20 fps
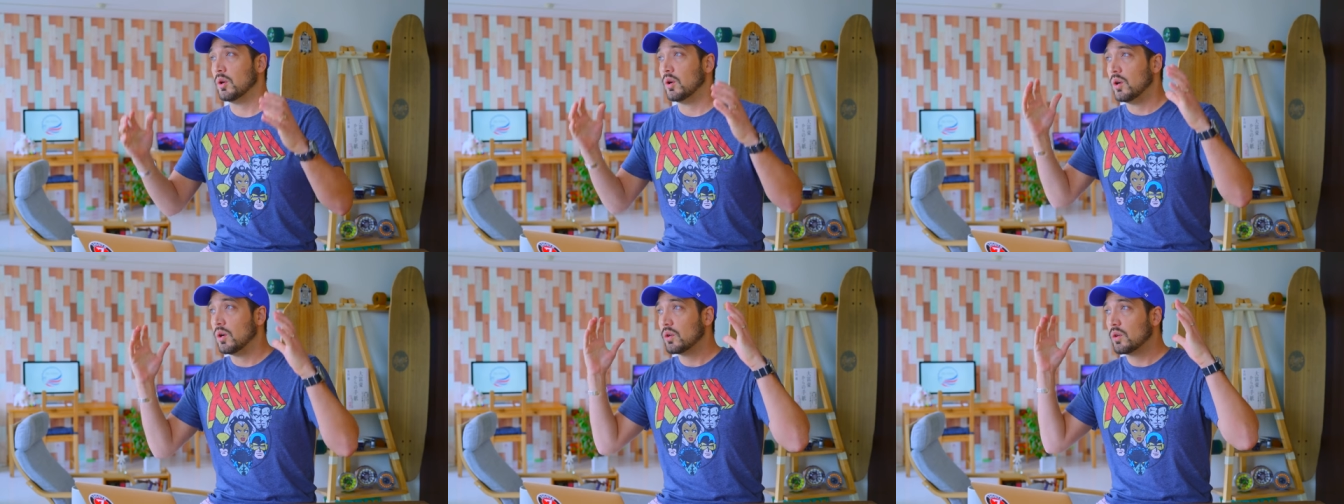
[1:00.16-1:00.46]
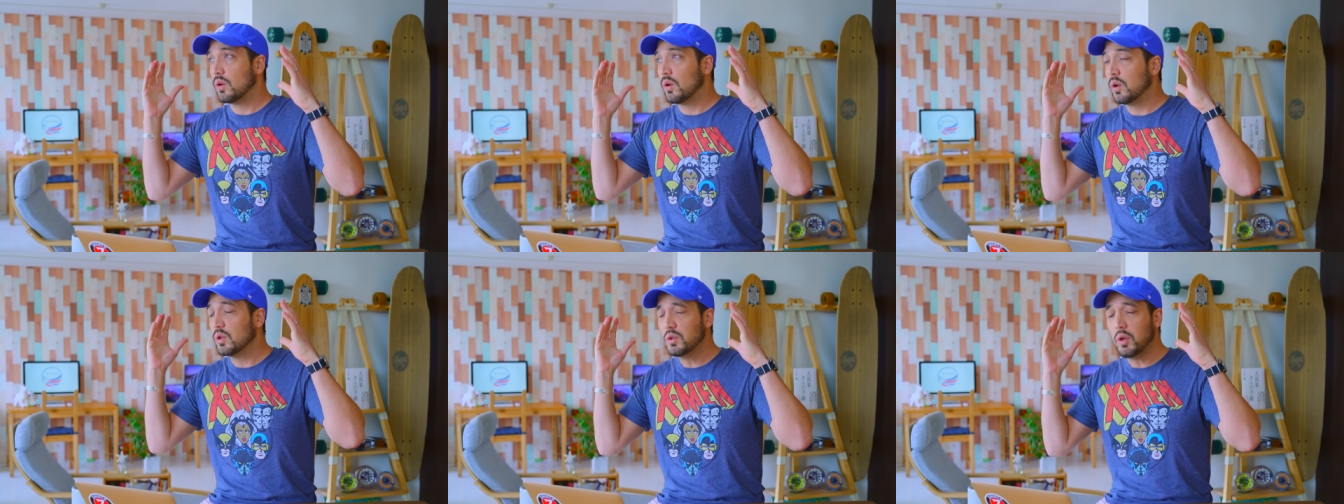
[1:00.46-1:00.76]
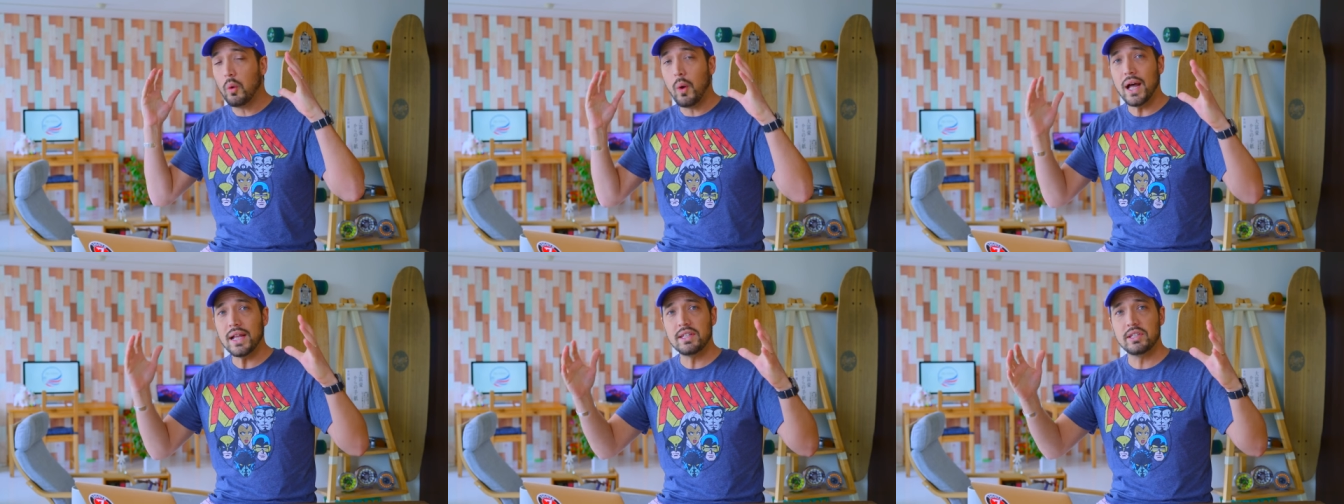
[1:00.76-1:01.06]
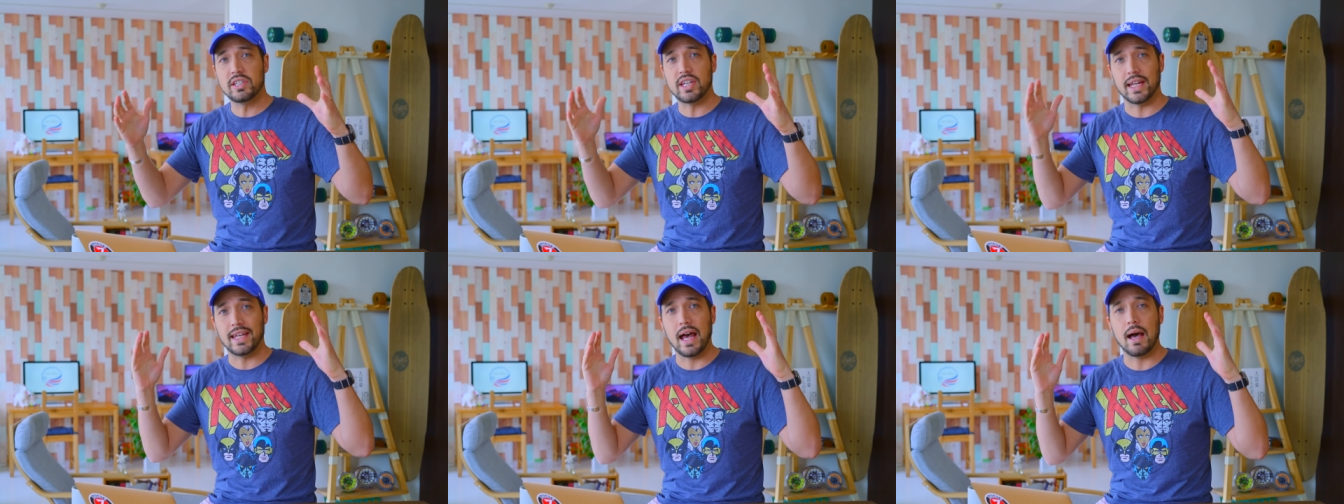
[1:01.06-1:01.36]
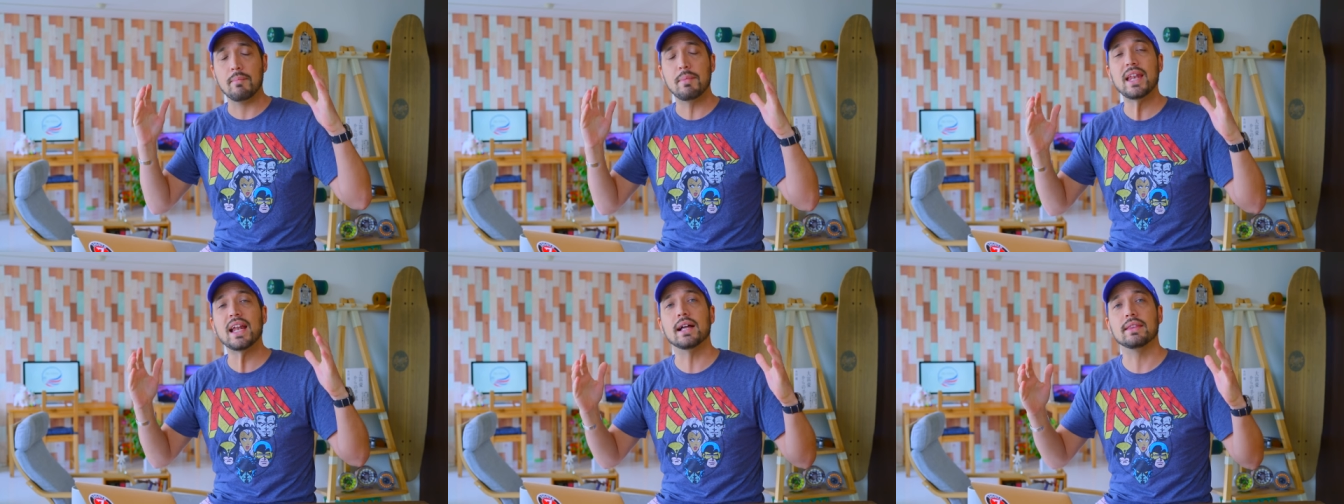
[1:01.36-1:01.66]
もう断っちゃ
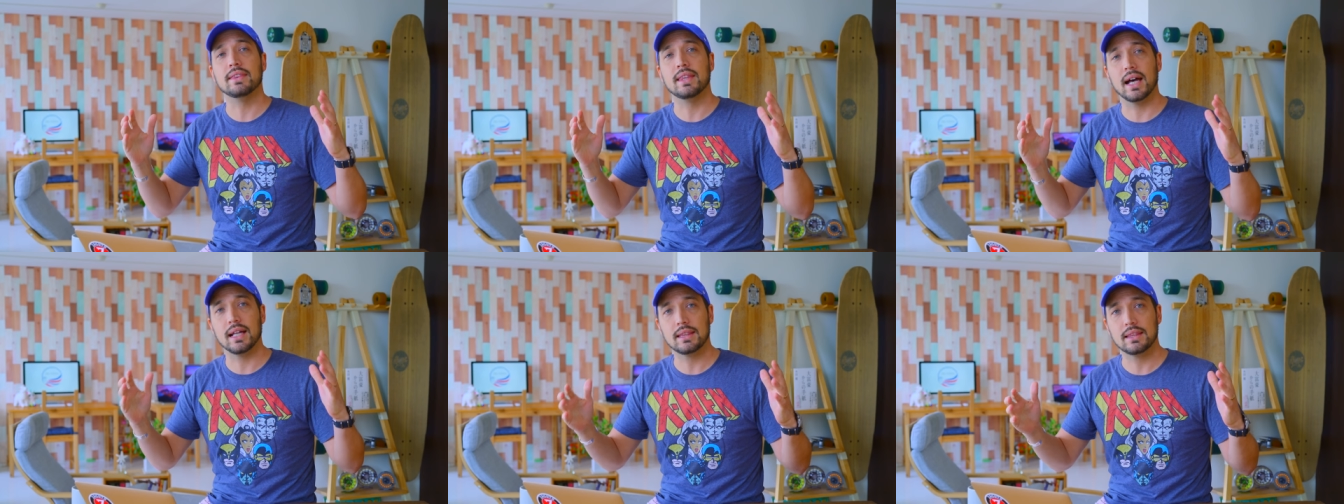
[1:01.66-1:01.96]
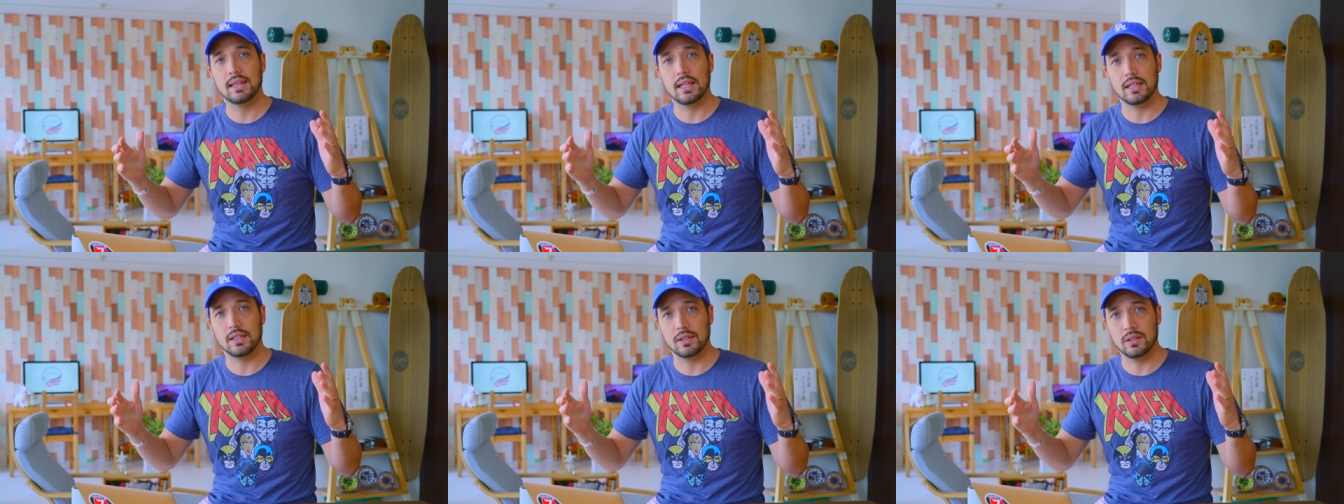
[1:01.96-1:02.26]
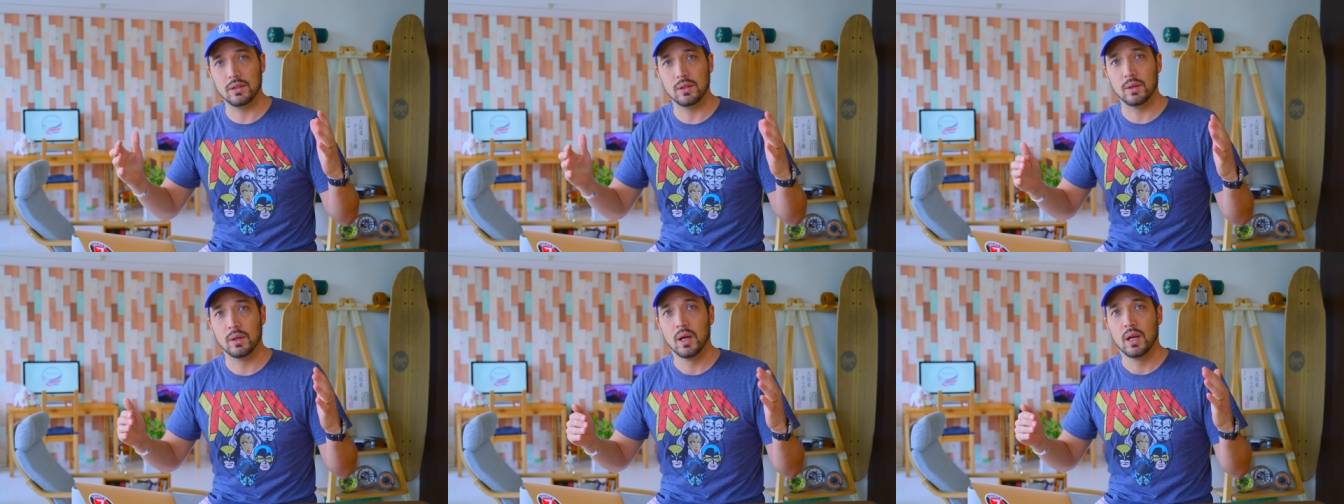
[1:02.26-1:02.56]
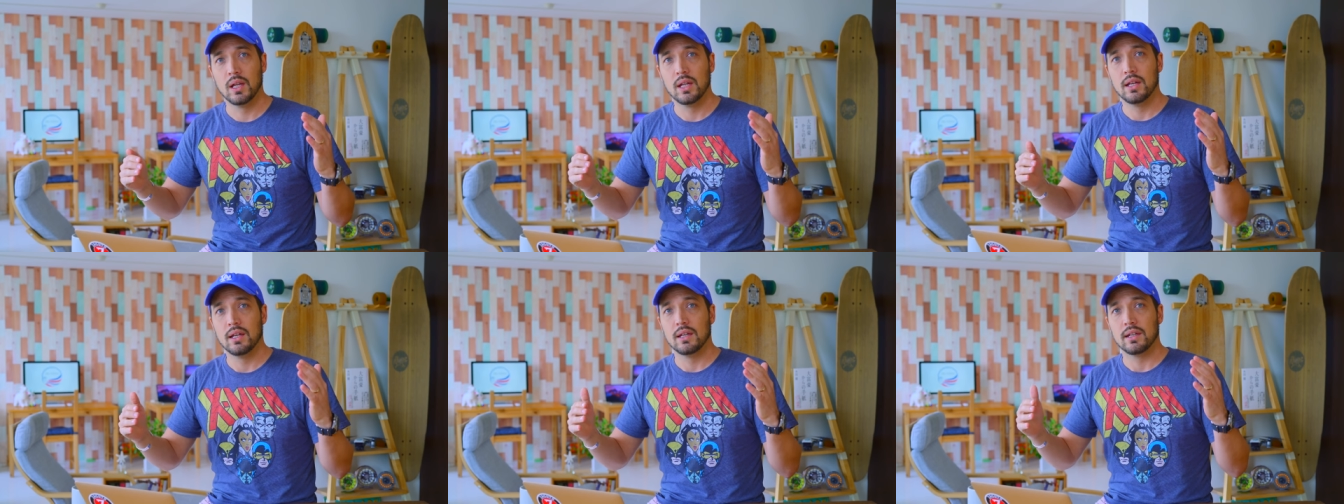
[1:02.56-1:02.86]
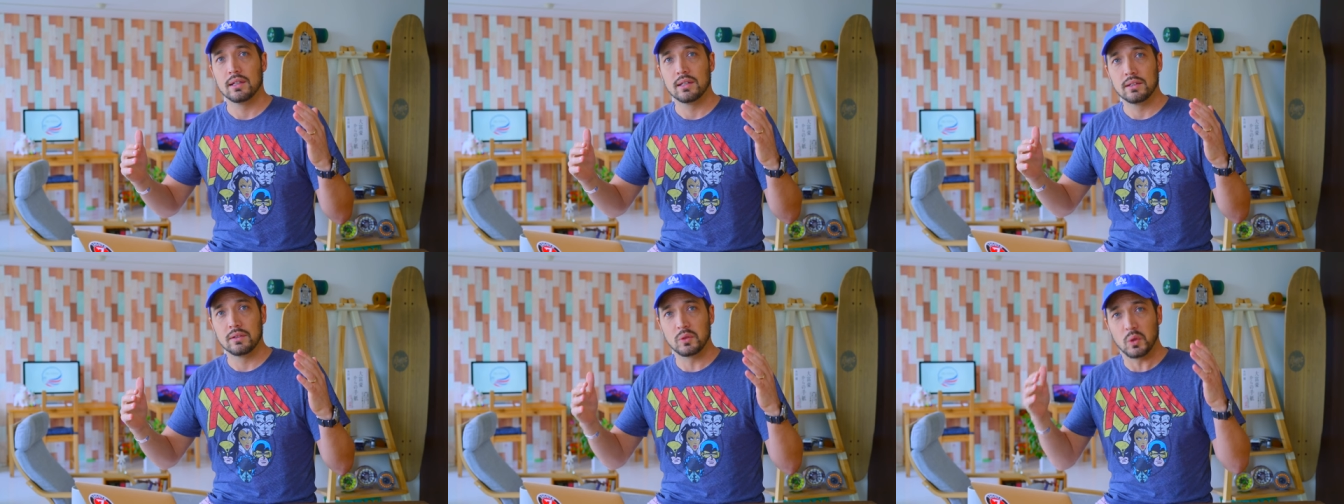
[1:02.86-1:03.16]
ダメなんだっていう
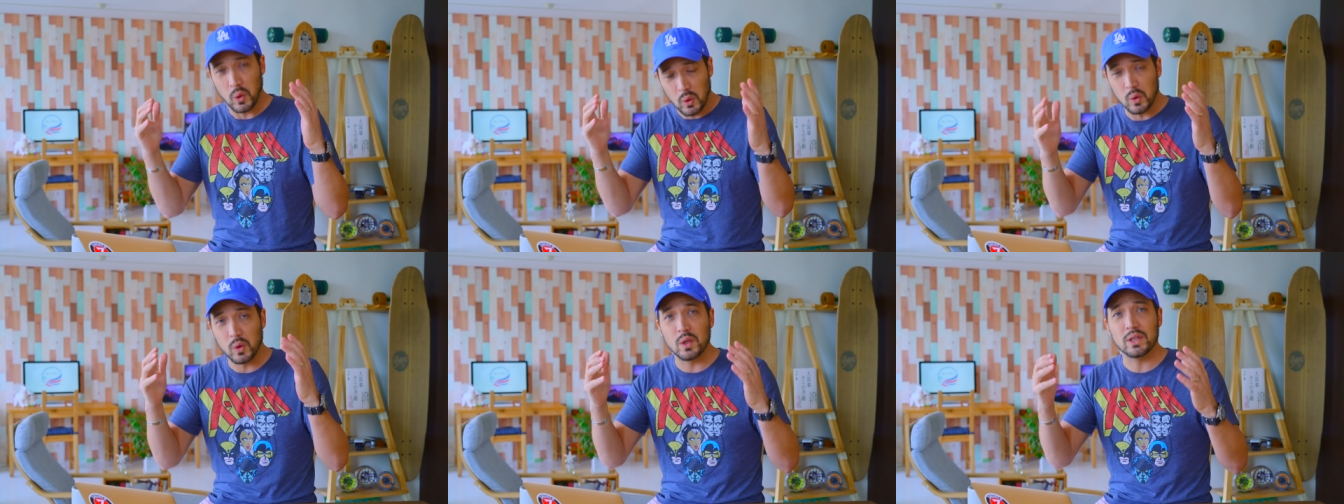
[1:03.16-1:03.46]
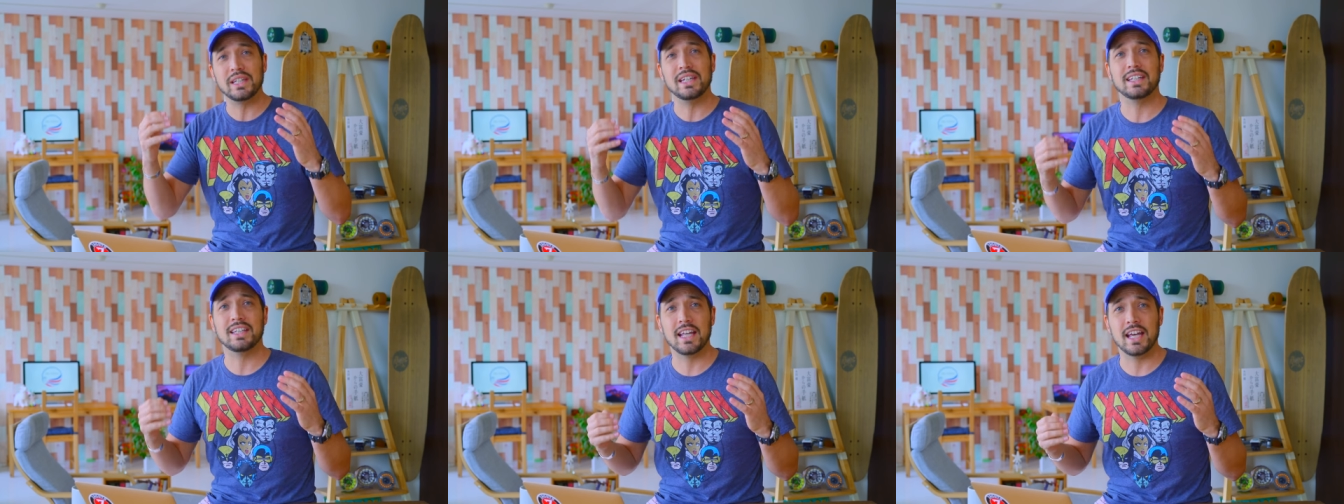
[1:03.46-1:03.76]
ところにい